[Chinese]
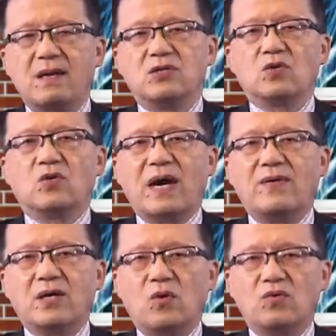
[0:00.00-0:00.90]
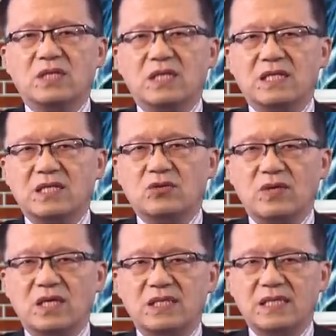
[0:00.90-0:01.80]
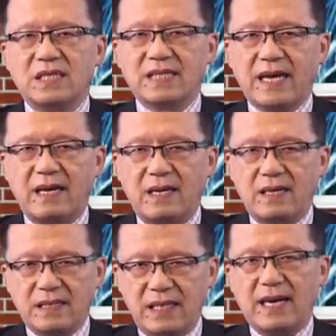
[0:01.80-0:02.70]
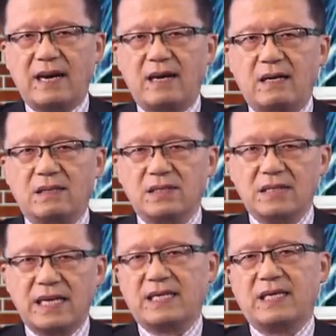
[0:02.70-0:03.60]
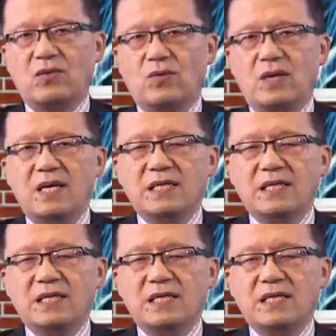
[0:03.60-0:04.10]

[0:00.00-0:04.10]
就是华为控制这个星通科技呢，在伊朗开展业务。